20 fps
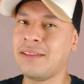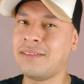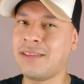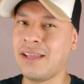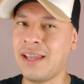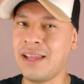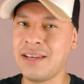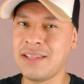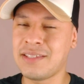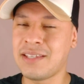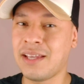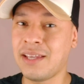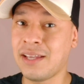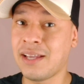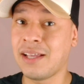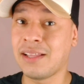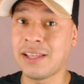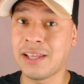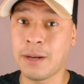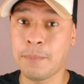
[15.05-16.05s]
Tênis aí,
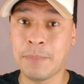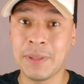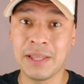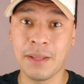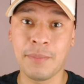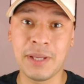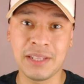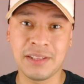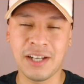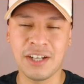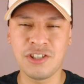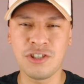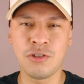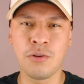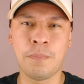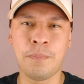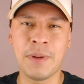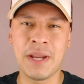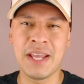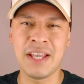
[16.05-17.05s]
galera, pela metade
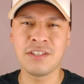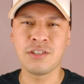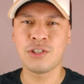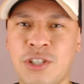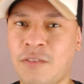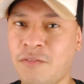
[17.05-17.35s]
do preço.